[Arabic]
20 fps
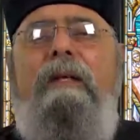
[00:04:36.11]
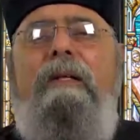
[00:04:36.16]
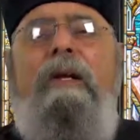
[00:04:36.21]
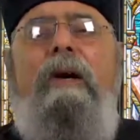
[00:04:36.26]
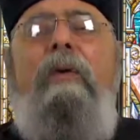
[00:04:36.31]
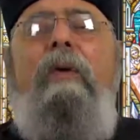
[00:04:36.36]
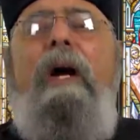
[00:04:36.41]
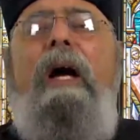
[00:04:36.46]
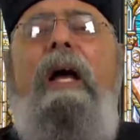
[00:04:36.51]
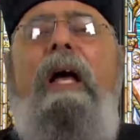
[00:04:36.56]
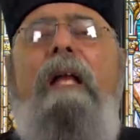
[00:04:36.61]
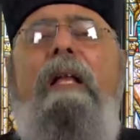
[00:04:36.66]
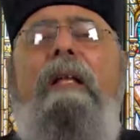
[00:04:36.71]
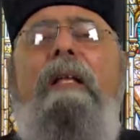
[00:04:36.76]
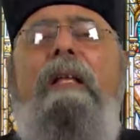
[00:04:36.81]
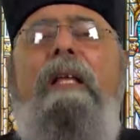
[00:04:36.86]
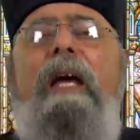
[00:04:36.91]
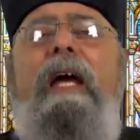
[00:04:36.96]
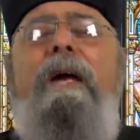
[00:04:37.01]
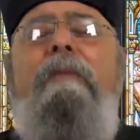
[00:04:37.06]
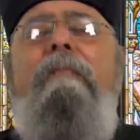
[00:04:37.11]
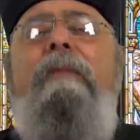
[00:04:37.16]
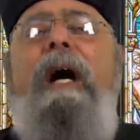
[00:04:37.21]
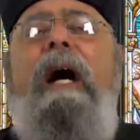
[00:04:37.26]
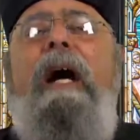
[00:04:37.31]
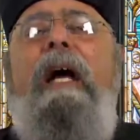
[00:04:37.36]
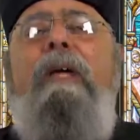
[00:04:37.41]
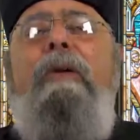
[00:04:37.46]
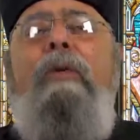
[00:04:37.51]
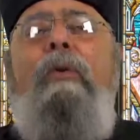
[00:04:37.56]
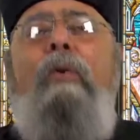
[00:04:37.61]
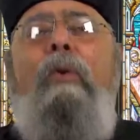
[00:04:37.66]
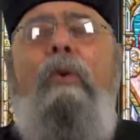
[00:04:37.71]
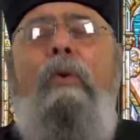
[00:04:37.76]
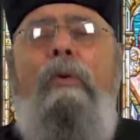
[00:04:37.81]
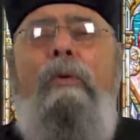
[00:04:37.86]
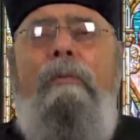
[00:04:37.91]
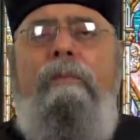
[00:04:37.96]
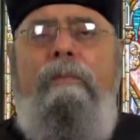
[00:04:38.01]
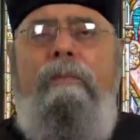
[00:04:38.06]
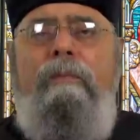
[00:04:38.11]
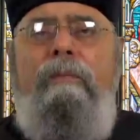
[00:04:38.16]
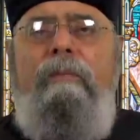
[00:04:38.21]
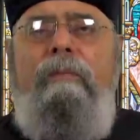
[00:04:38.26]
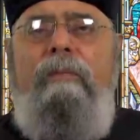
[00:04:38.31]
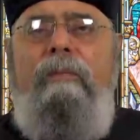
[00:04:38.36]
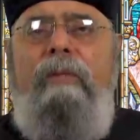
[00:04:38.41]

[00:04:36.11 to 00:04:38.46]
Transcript: ده هو قال يا إما هيقوم